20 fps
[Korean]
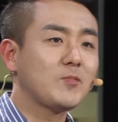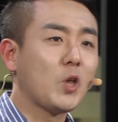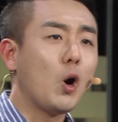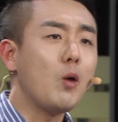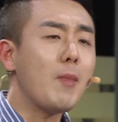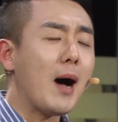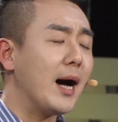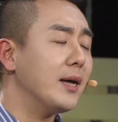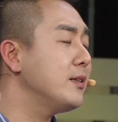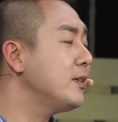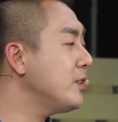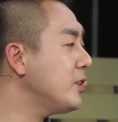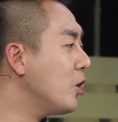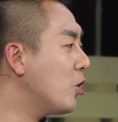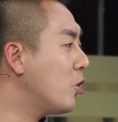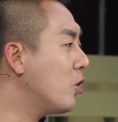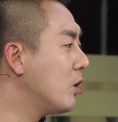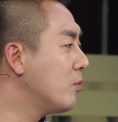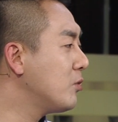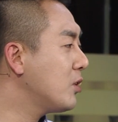더 많은
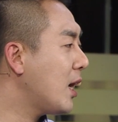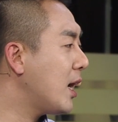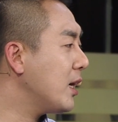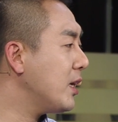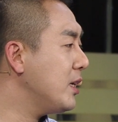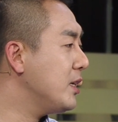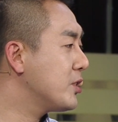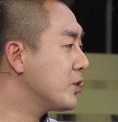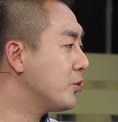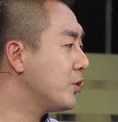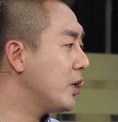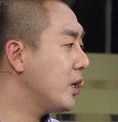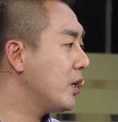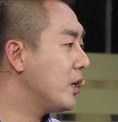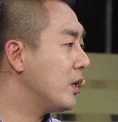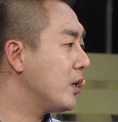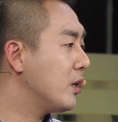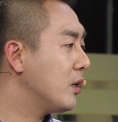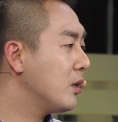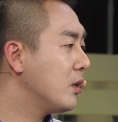경험을 하기
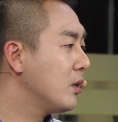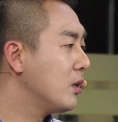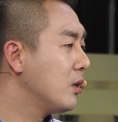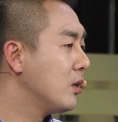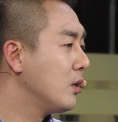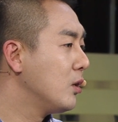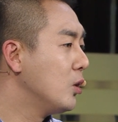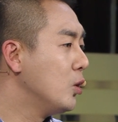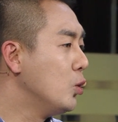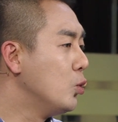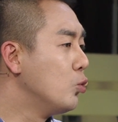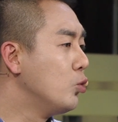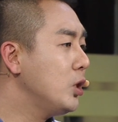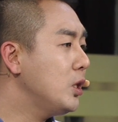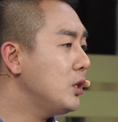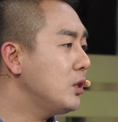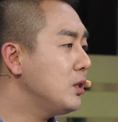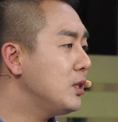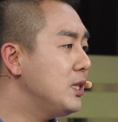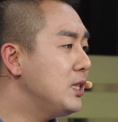이전에
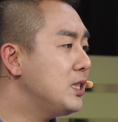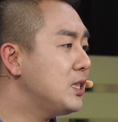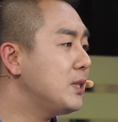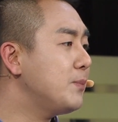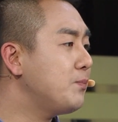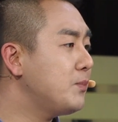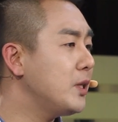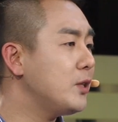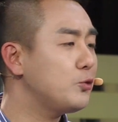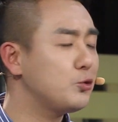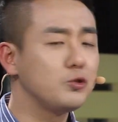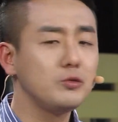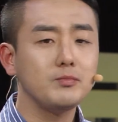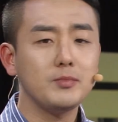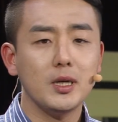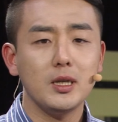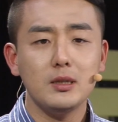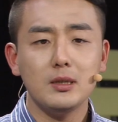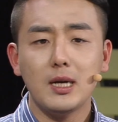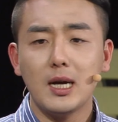우리는 20대
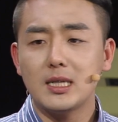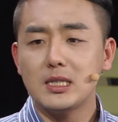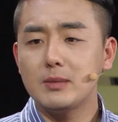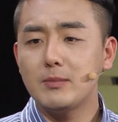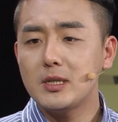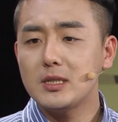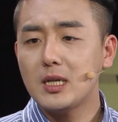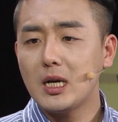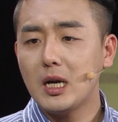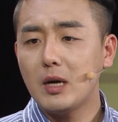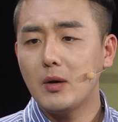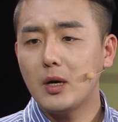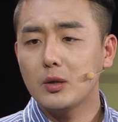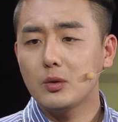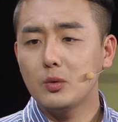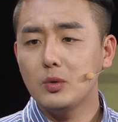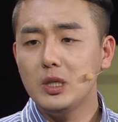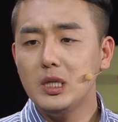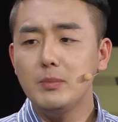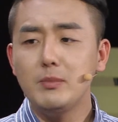중반까지만
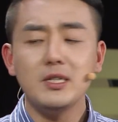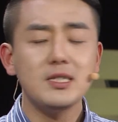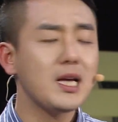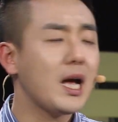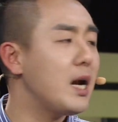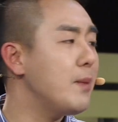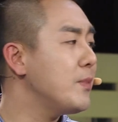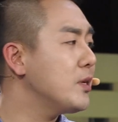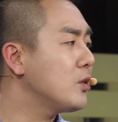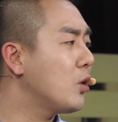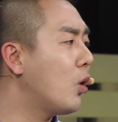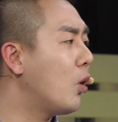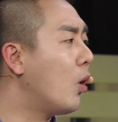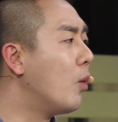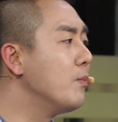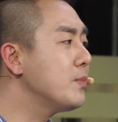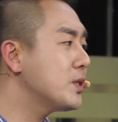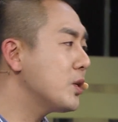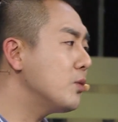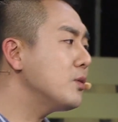살아와도 이미 삶에서
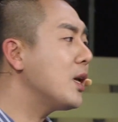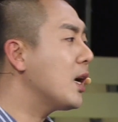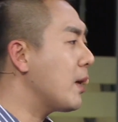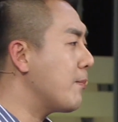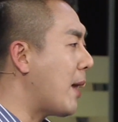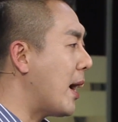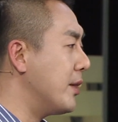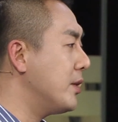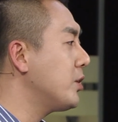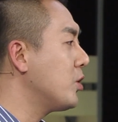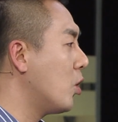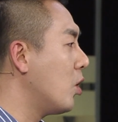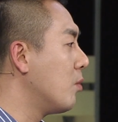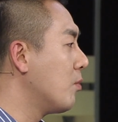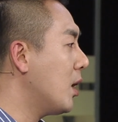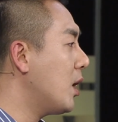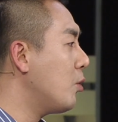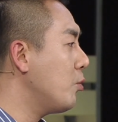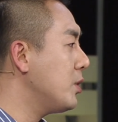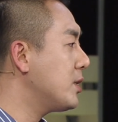엄청나게 많은
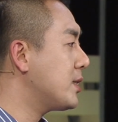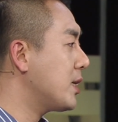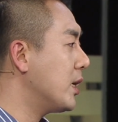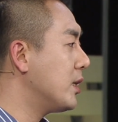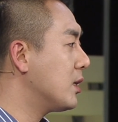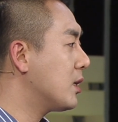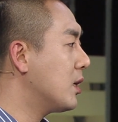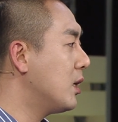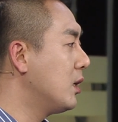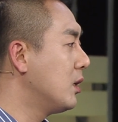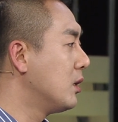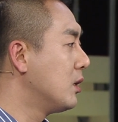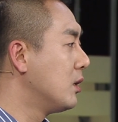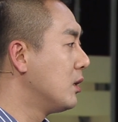경험을 하고 있지 않을까?